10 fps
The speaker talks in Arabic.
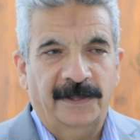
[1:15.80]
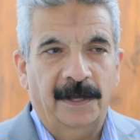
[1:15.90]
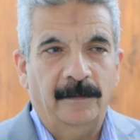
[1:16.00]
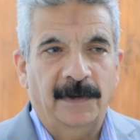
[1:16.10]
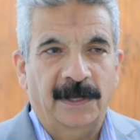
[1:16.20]

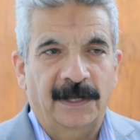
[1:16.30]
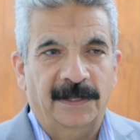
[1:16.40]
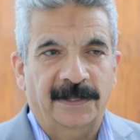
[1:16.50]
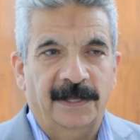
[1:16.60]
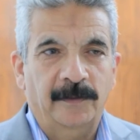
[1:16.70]
تم
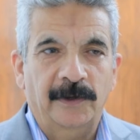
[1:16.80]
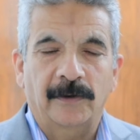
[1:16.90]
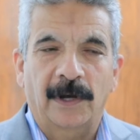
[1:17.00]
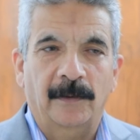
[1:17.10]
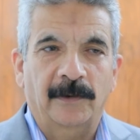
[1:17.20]

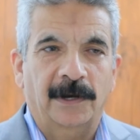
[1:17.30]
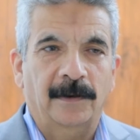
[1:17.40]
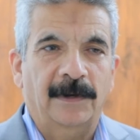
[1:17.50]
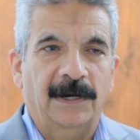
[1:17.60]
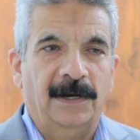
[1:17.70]
تدميرها من
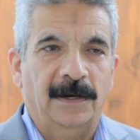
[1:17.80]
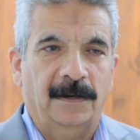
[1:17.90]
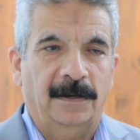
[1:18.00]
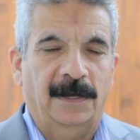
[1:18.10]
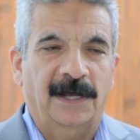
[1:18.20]
قبل
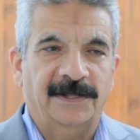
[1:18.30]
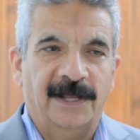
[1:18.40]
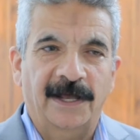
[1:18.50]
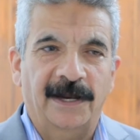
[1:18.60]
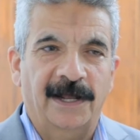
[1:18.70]

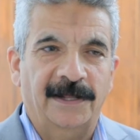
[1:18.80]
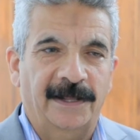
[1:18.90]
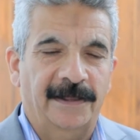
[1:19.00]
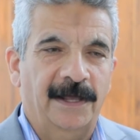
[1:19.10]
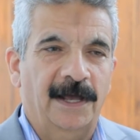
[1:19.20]
الطائرات
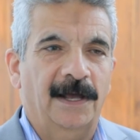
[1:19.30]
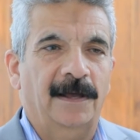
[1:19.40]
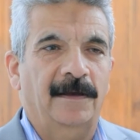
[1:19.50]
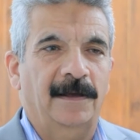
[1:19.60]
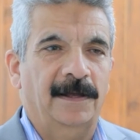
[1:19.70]
أثناء
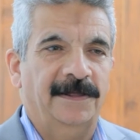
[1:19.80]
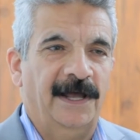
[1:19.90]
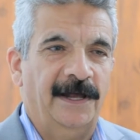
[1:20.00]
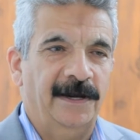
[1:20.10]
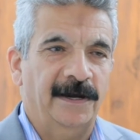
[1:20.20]

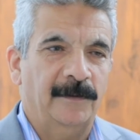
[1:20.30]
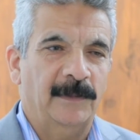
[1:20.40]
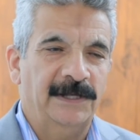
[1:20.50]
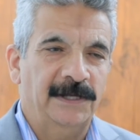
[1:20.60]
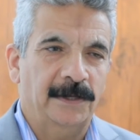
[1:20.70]
تحرير
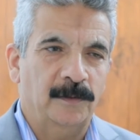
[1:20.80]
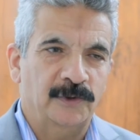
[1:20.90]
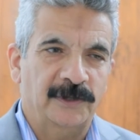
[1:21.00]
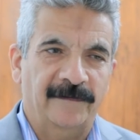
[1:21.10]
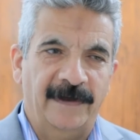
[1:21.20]
مدينة
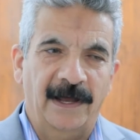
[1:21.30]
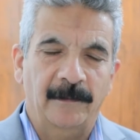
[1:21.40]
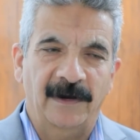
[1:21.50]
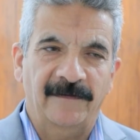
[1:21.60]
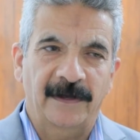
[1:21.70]
الموصل في
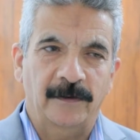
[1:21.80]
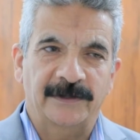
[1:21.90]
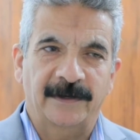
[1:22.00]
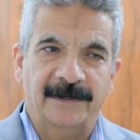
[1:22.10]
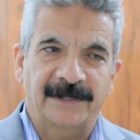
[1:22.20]
عام
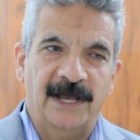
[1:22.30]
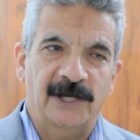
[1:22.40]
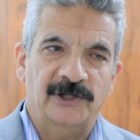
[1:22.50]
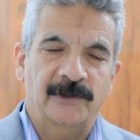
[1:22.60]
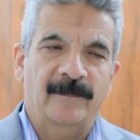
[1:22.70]

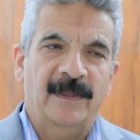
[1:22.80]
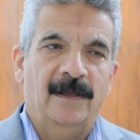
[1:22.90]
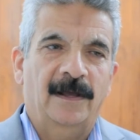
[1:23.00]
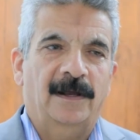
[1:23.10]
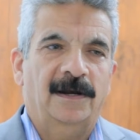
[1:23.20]
2017
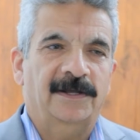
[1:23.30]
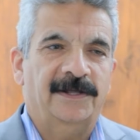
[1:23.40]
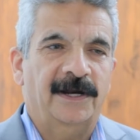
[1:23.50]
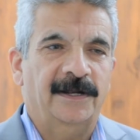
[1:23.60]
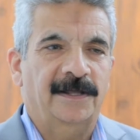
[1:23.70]

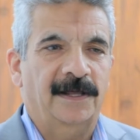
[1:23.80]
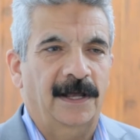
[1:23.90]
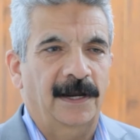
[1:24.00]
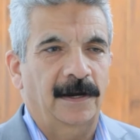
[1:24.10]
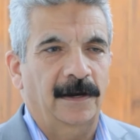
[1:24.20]
لطرد
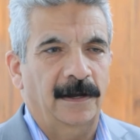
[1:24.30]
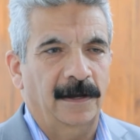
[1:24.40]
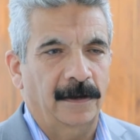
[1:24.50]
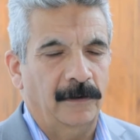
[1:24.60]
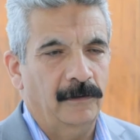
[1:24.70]

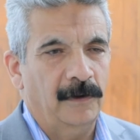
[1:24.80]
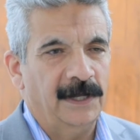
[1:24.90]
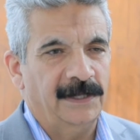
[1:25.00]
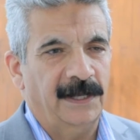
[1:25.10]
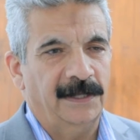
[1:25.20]

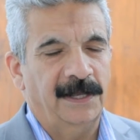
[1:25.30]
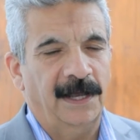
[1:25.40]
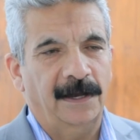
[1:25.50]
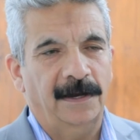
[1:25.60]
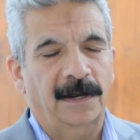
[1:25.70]
القوات
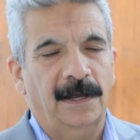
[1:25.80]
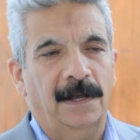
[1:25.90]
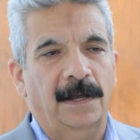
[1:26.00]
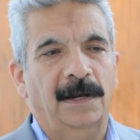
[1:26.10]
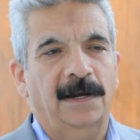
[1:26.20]

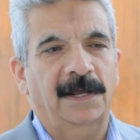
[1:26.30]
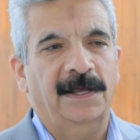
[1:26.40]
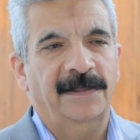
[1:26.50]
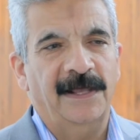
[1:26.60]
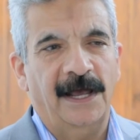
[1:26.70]
الداخلة
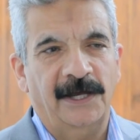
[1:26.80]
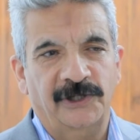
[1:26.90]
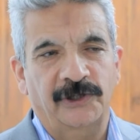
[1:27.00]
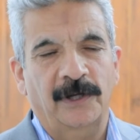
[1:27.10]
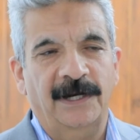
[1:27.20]

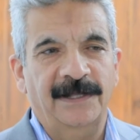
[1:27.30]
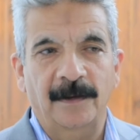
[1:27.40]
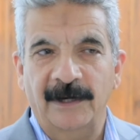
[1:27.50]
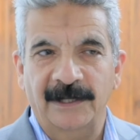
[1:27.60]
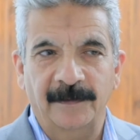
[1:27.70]
لداعش اللي
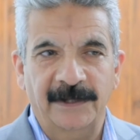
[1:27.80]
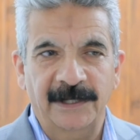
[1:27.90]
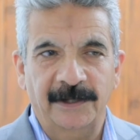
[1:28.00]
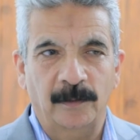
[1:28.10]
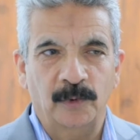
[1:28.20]
دمرت
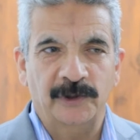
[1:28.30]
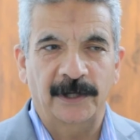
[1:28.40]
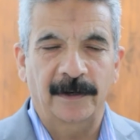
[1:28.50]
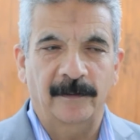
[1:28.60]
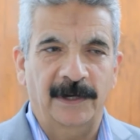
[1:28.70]
مدينة
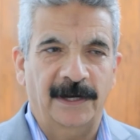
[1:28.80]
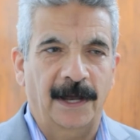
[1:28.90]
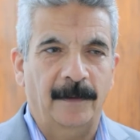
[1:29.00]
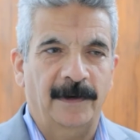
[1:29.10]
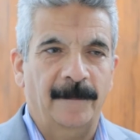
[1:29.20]
الموصل
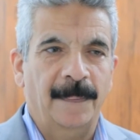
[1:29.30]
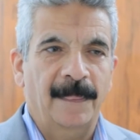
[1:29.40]
بالكامل